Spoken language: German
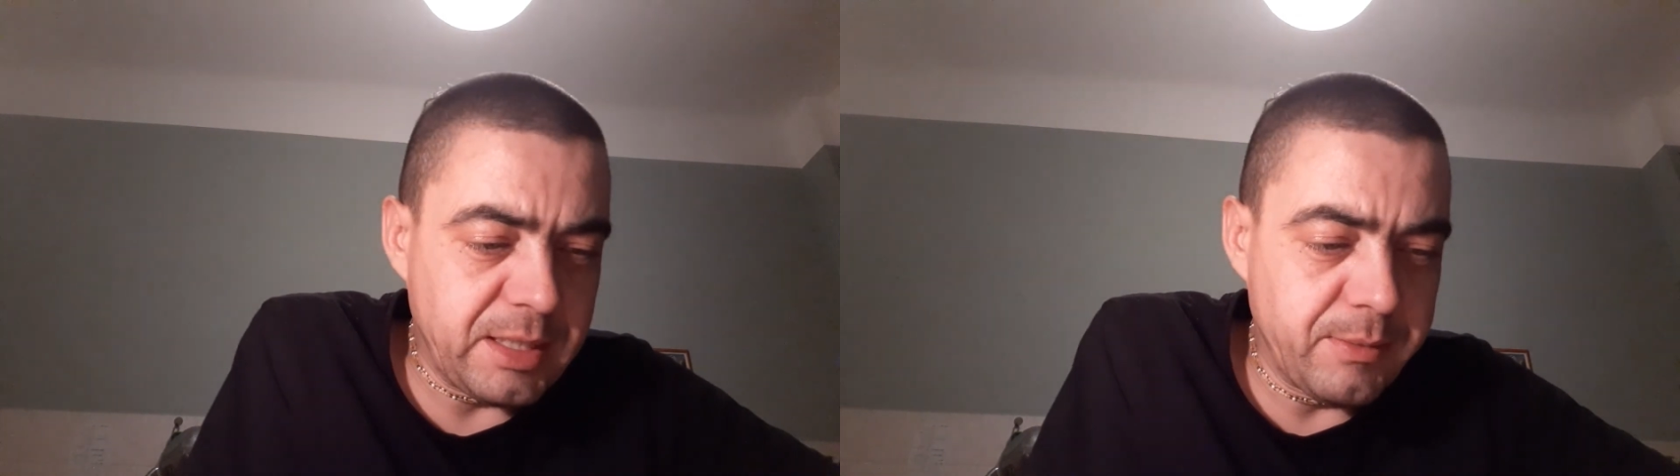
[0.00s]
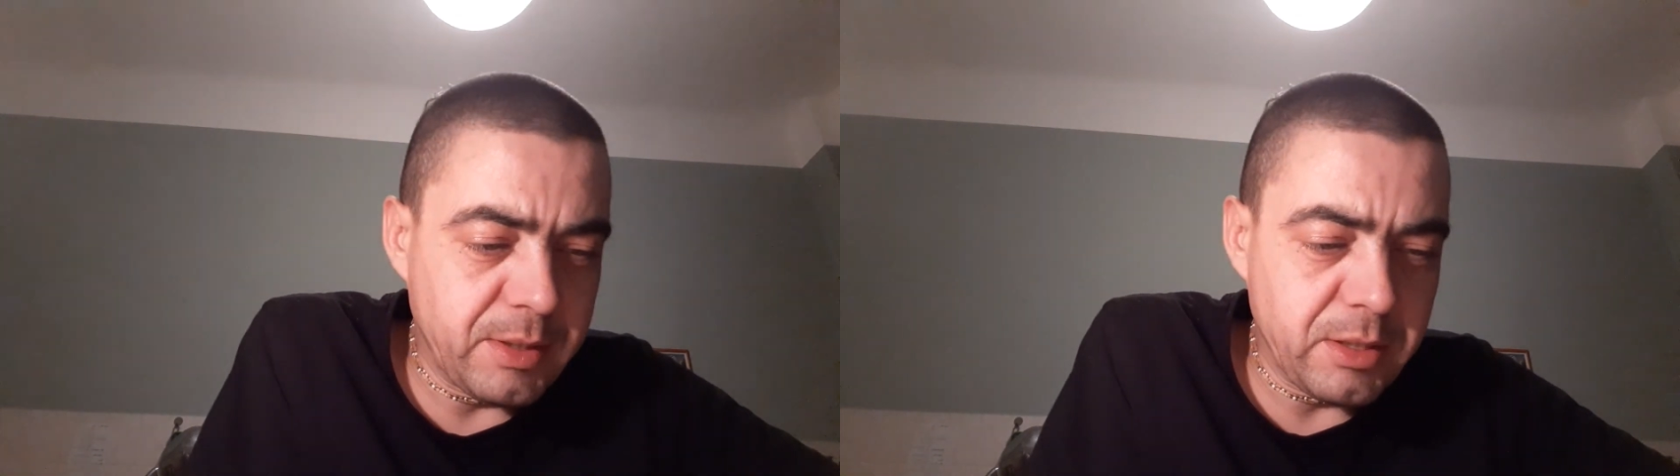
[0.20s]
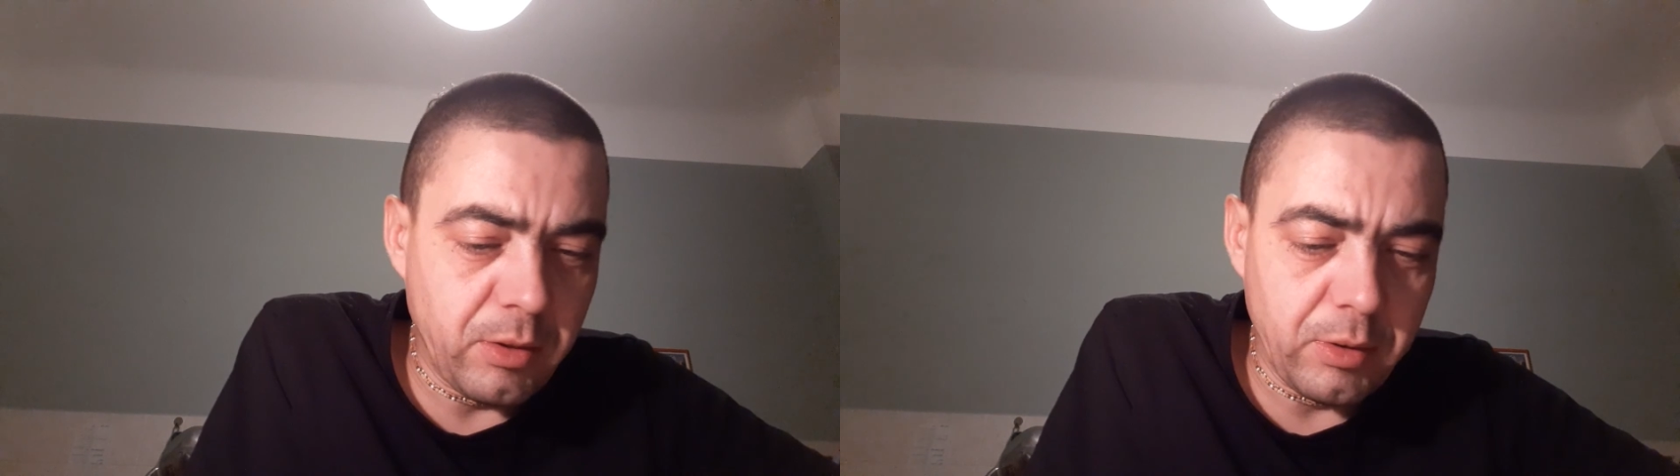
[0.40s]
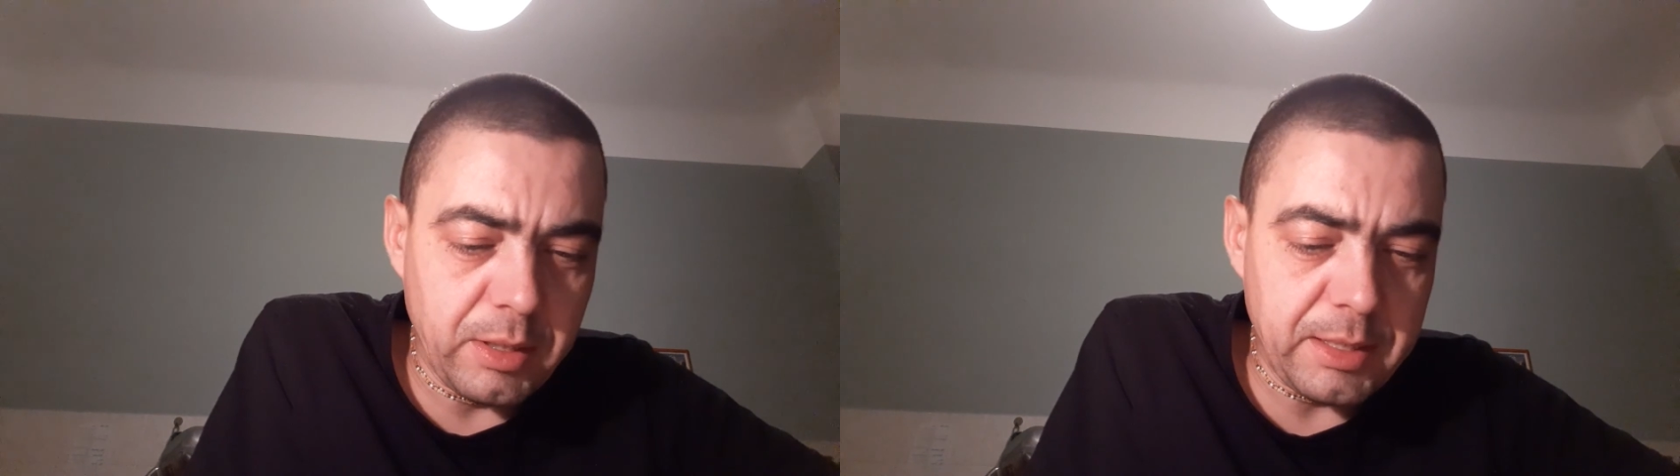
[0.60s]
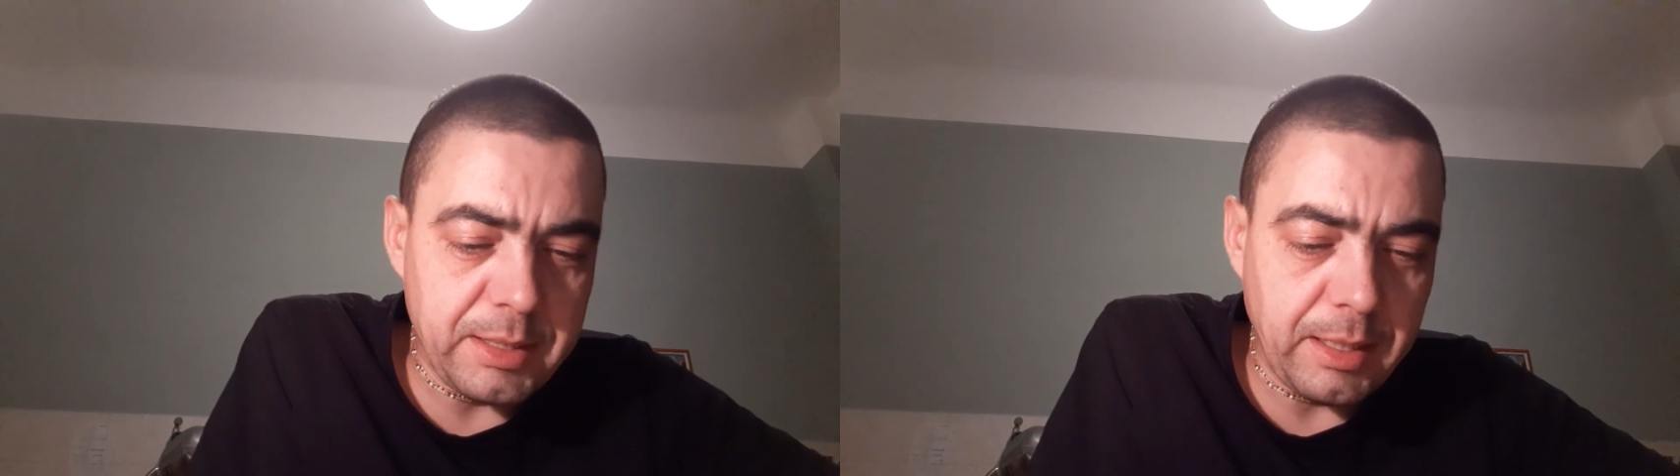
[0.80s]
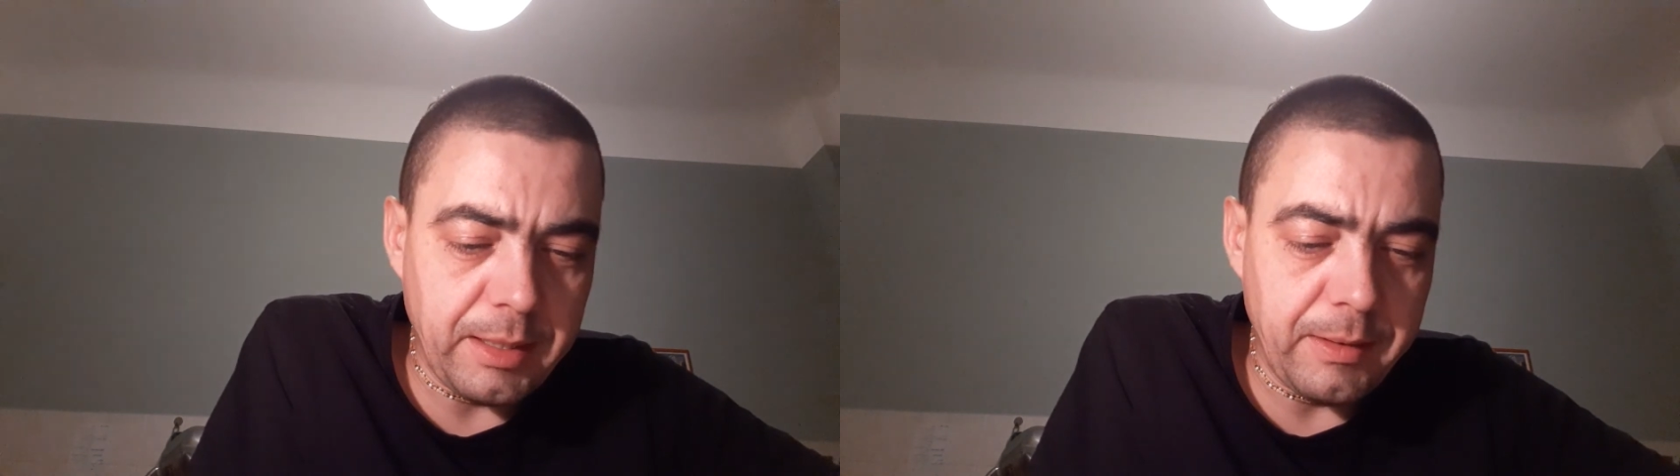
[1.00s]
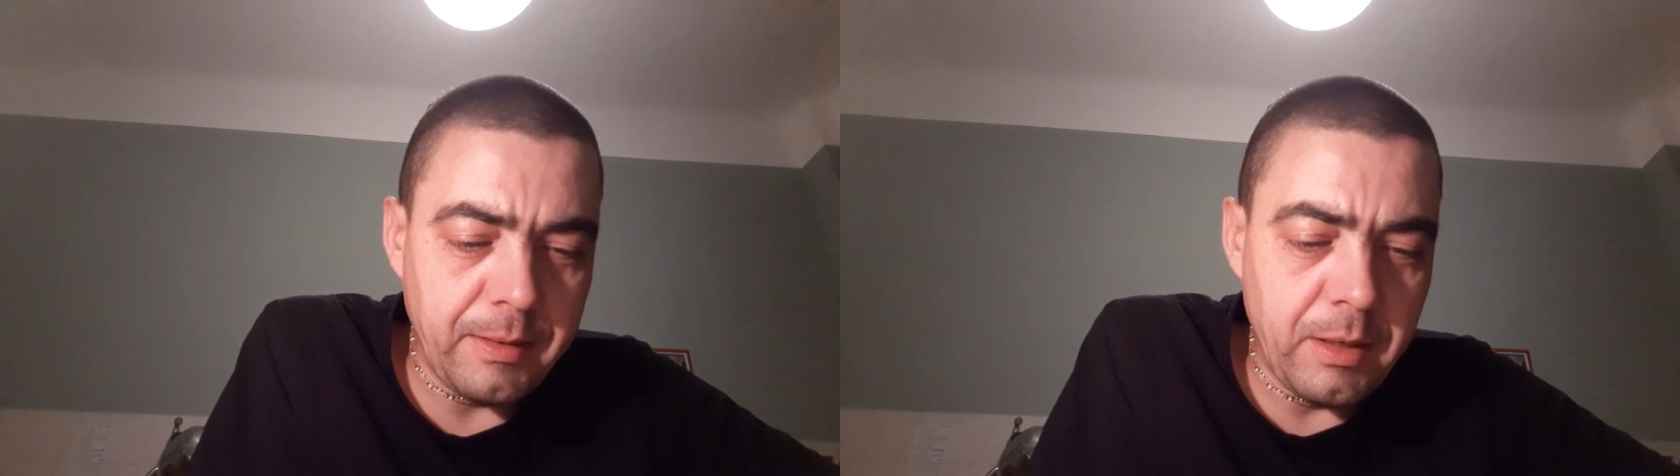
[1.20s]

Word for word: niemals glücklich sein